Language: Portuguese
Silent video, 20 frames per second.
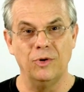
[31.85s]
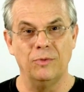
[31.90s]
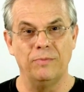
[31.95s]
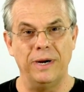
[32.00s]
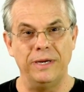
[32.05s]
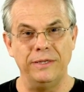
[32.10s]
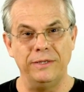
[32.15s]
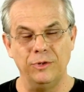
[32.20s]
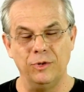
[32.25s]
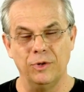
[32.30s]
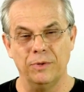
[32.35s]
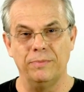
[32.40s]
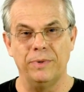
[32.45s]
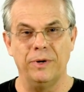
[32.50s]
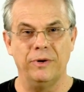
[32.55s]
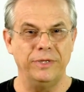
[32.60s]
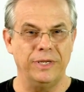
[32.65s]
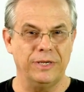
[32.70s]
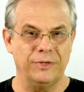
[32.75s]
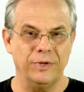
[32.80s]
no partir do
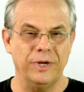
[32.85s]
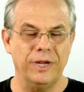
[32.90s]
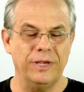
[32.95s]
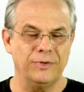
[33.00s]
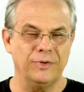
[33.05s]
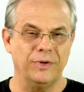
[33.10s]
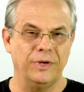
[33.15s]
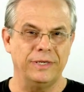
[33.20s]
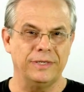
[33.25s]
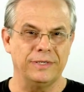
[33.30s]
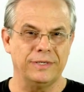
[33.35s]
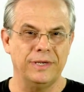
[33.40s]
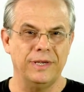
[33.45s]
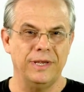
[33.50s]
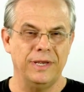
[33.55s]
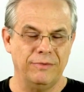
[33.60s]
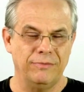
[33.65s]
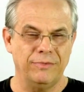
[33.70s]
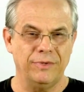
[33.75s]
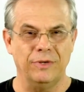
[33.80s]
pão e nas orações.
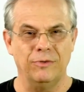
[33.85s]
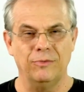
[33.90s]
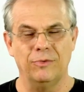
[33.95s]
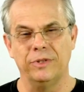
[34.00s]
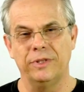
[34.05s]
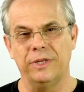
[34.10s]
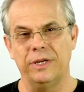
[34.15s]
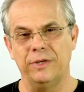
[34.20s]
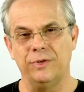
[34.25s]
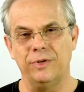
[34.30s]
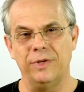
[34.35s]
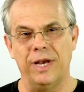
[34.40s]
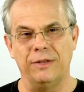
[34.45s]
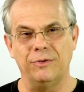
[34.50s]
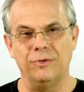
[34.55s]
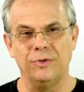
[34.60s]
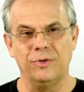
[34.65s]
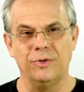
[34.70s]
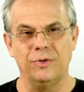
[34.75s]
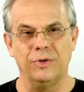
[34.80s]
Você encontra isso em
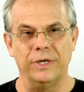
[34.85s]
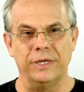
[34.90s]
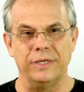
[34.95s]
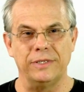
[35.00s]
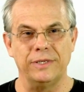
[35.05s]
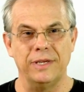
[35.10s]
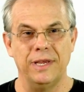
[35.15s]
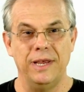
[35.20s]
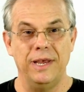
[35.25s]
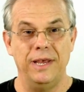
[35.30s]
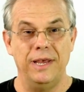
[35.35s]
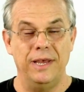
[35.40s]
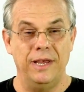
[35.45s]
Atos 2.